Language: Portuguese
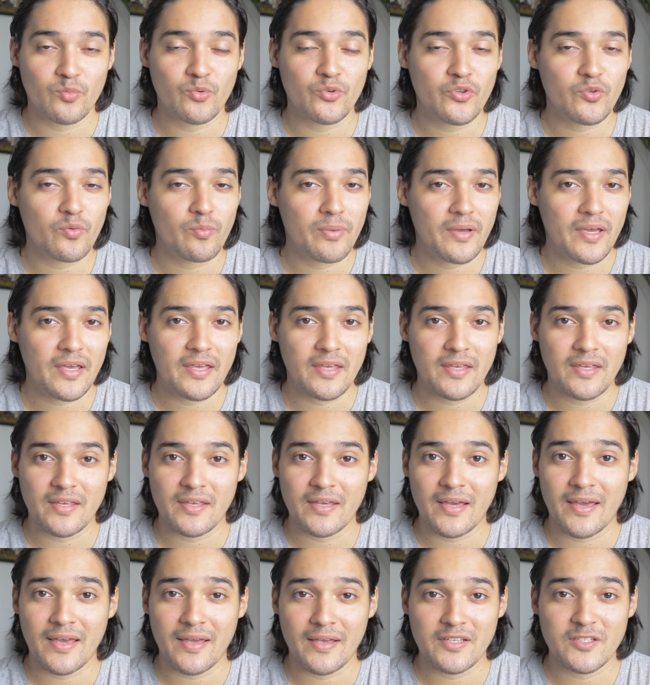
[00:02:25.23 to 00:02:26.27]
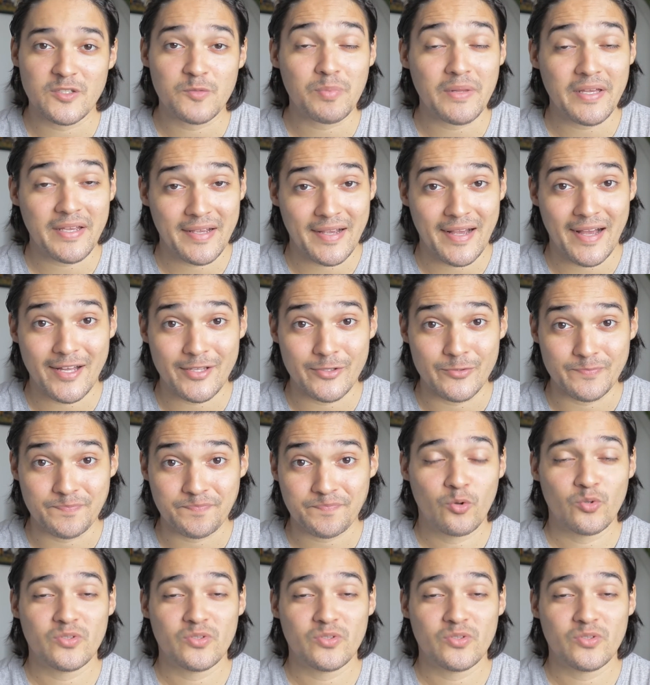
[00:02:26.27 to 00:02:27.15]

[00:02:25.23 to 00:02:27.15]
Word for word: muito bem é, explicado.